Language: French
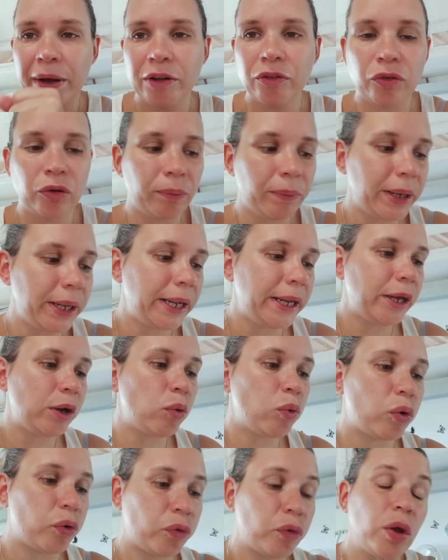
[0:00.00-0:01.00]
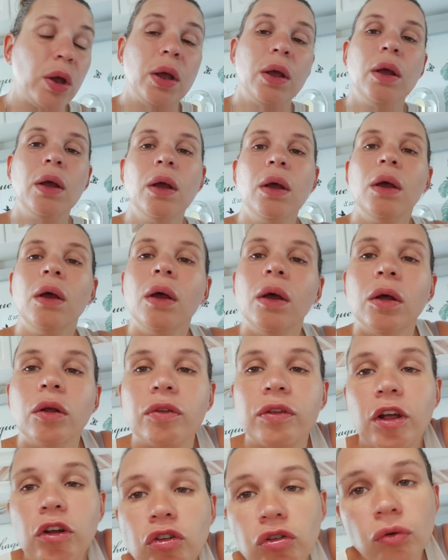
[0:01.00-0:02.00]
par semaine les courses.
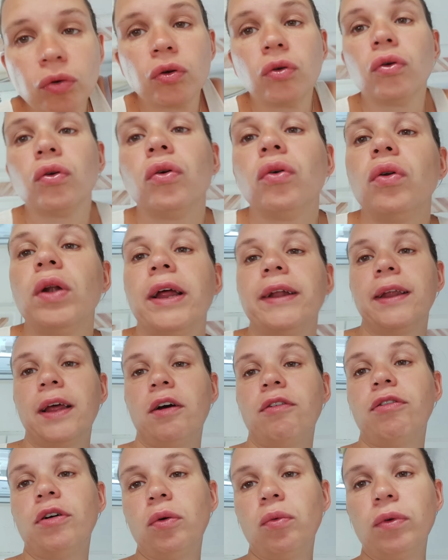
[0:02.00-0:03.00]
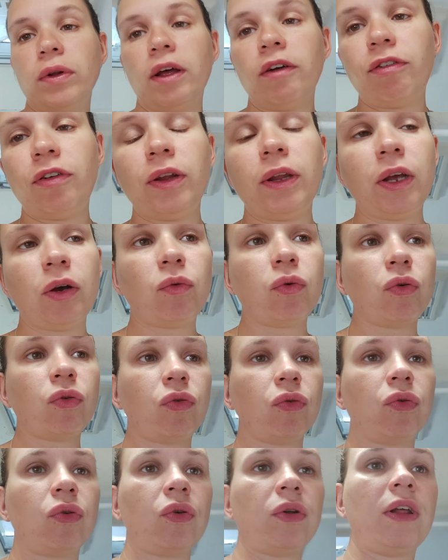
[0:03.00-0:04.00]
Sachant que la dernière fois qu'on a fait des
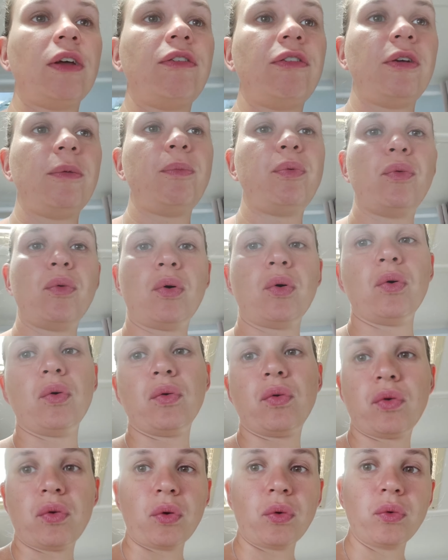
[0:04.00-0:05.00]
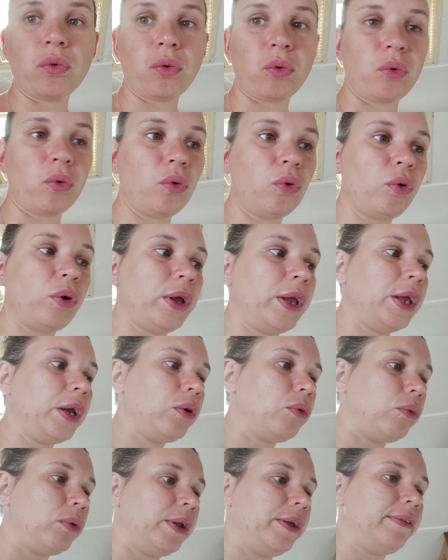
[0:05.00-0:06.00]
courses, on en a fait pour 100 euh, euros et
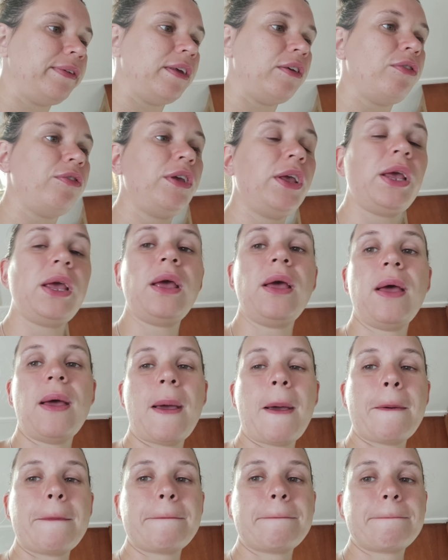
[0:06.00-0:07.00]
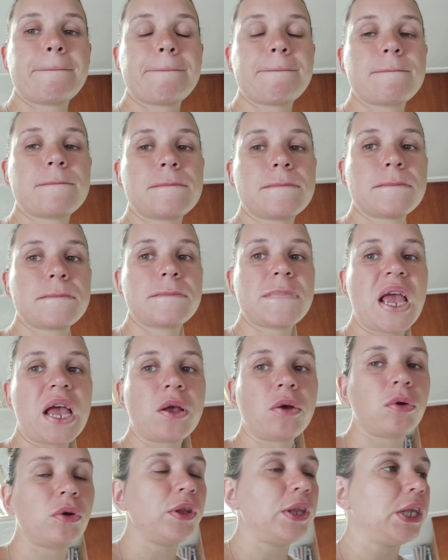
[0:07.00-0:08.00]
qu'on les a fait
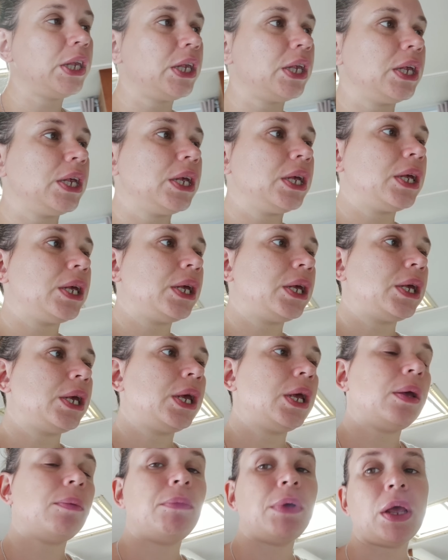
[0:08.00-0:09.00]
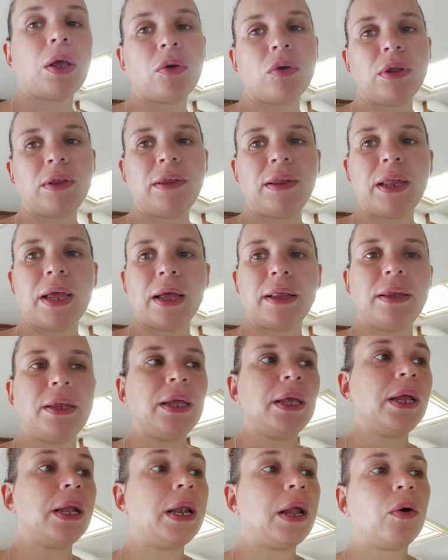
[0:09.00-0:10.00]
mercredi. Mercredi
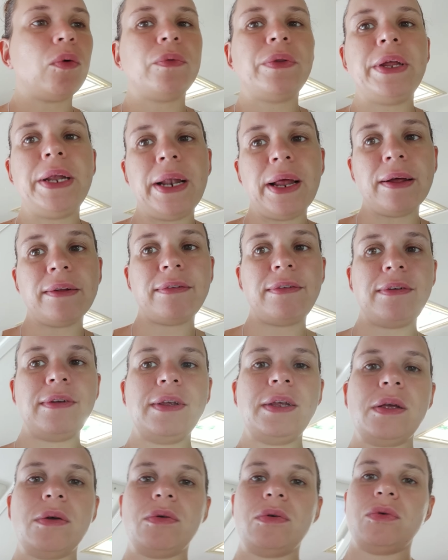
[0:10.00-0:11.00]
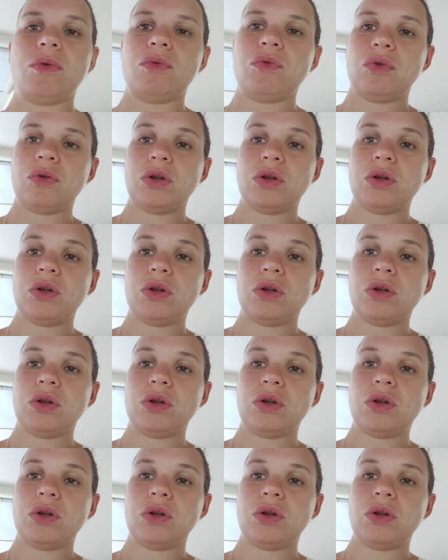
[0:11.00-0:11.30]
dernier, là on est lundi, euh, on